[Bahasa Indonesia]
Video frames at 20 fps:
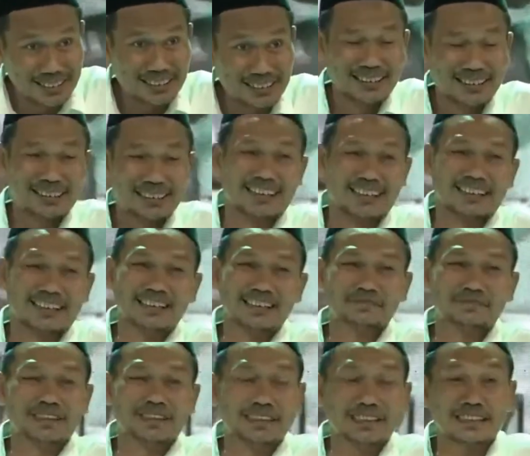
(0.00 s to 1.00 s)
Nah ini
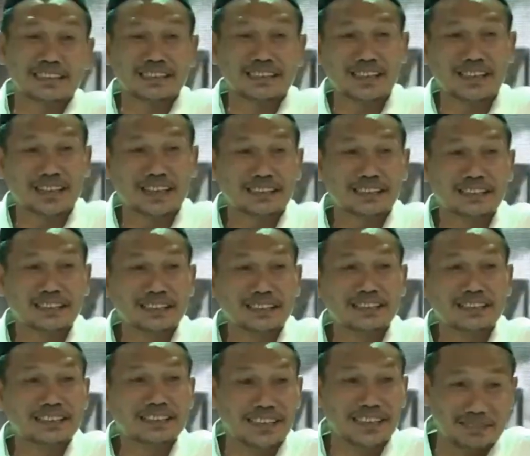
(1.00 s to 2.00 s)
pentingnya ngaji
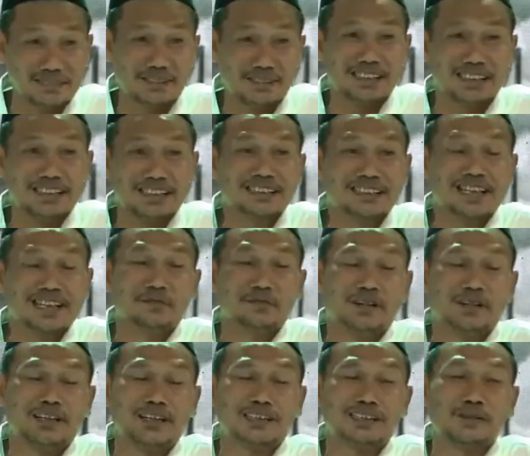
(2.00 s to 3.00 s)
istihad, makanya di
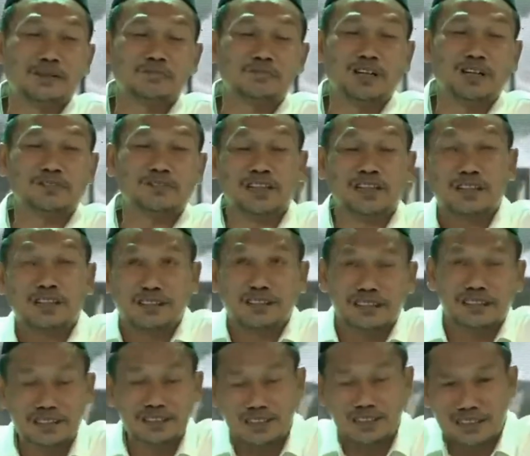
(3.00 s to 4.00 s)
bawa kitab muafakot.
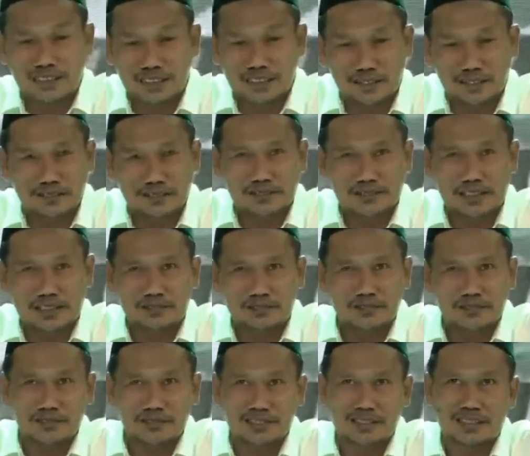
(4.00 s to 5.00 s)
Istihad itu satu
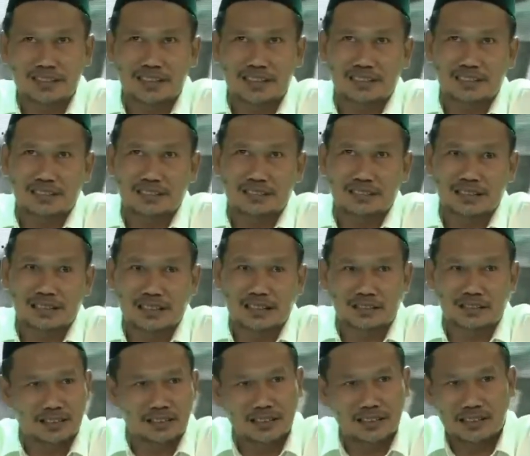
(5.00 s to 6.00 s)
logika yang enggak
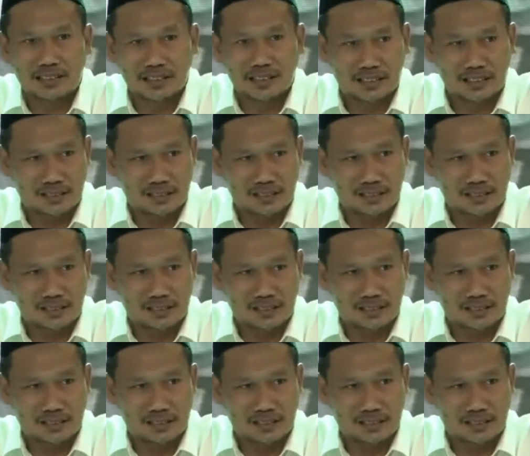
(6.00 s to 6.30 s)
konsisten.